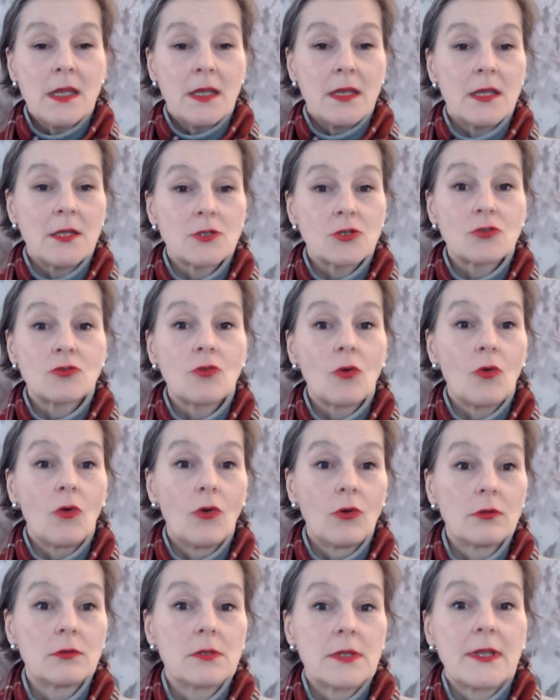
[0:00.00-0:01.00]
и что
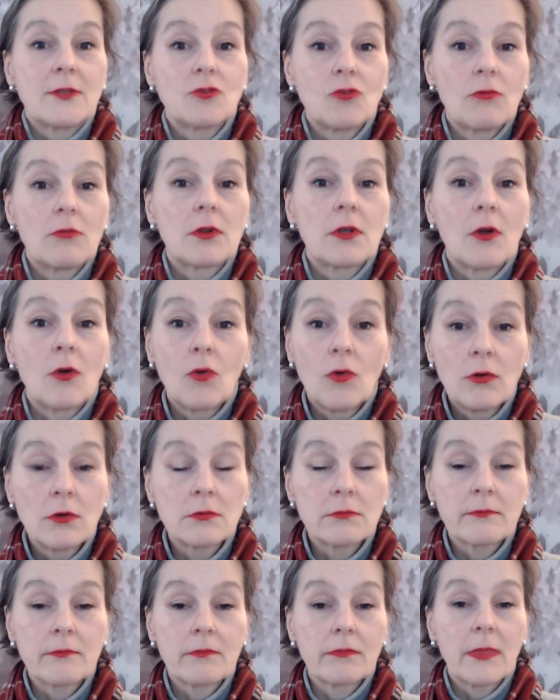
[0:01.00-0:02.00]
он и только
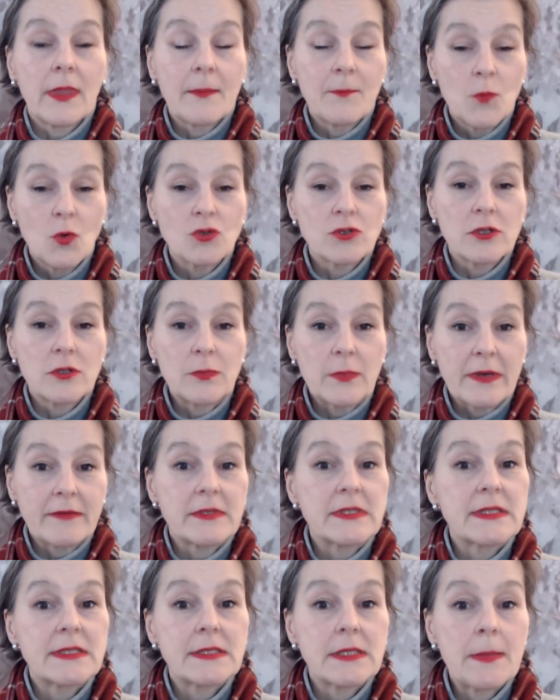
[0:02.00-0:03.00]
он может
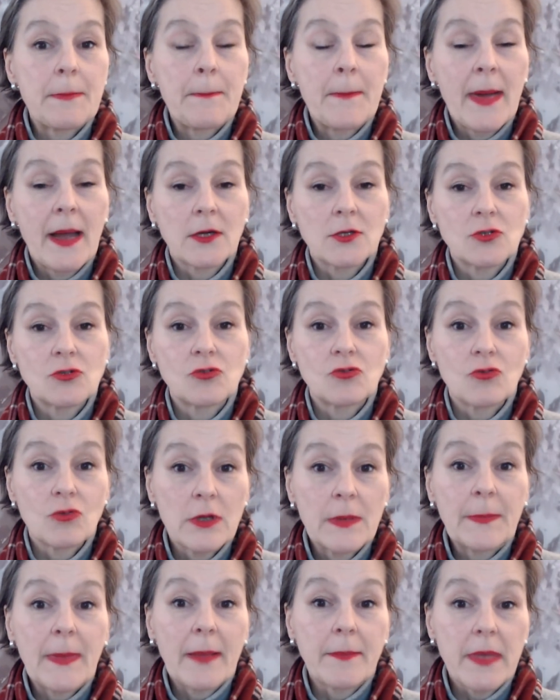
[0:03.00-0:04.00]
привести партию
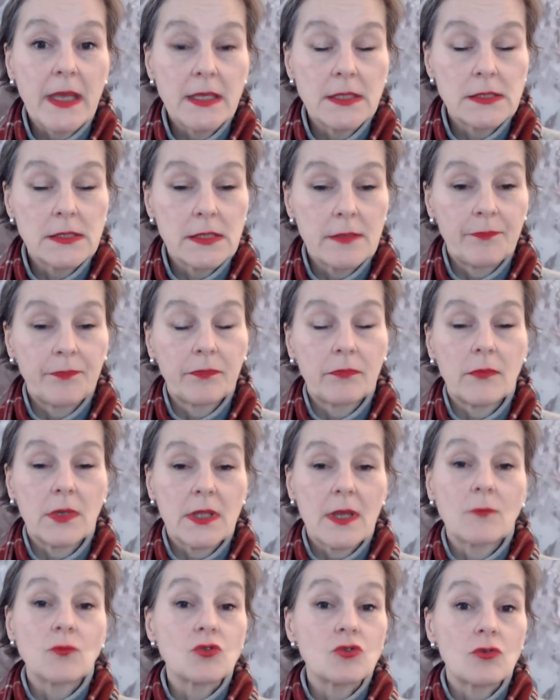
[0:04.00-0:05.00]
к победе,
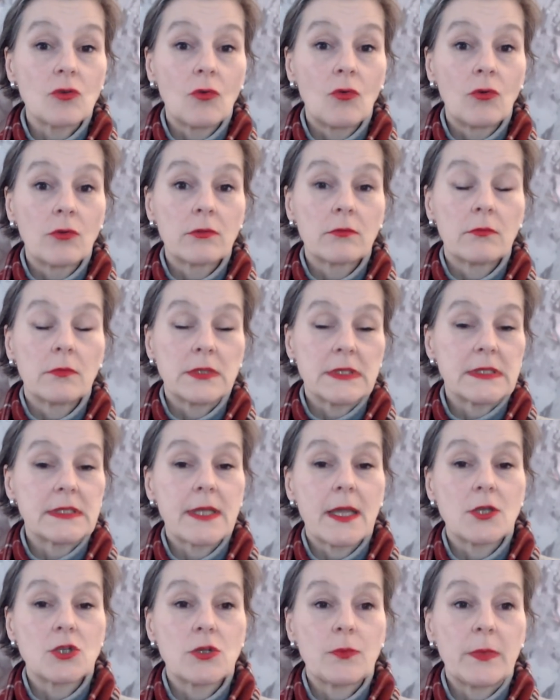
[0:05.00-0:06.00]
потому что он
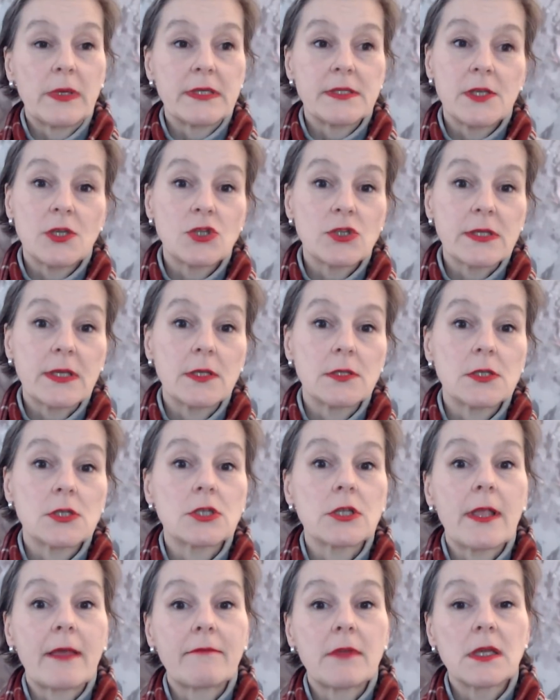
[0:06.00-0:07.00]
настоящий политический
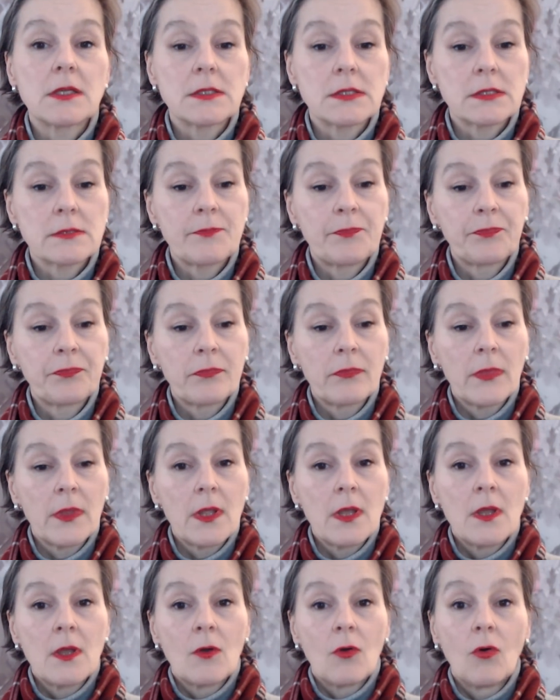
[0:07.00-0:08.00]
тяжеловес,
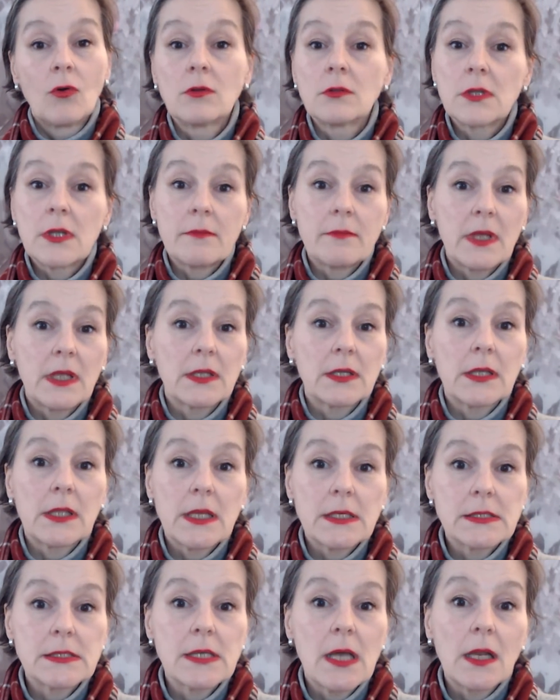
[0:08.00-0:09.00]
он имеет
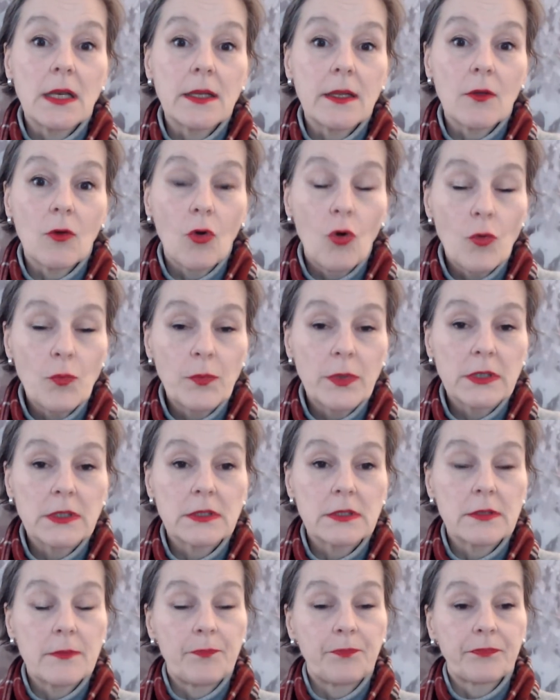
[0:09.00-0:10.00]
колоссальный опыт.
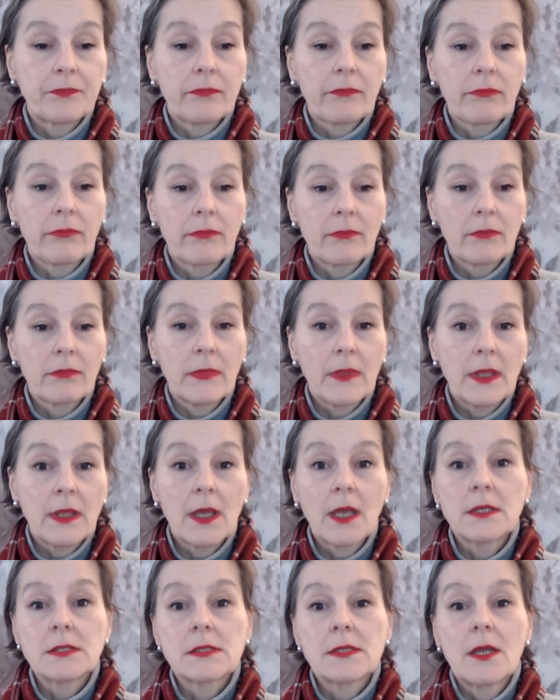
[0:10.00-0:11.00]

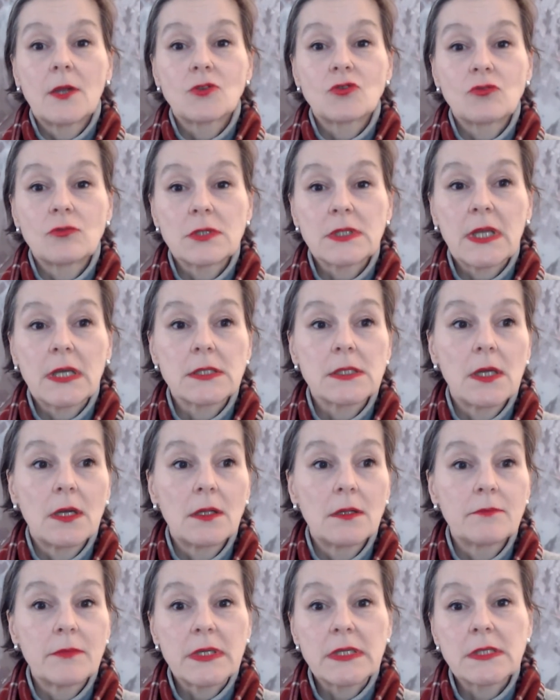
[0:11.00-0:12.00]
Я не знаю, что
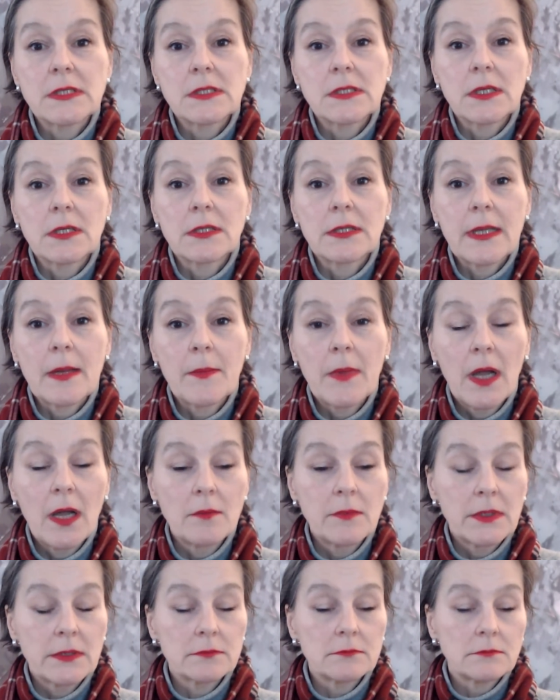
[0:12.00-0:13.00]
сказал президент
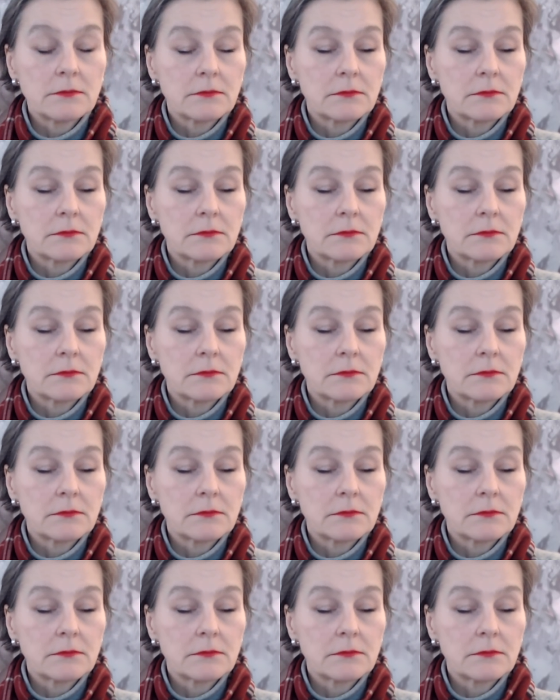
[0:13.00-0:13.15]
Обама,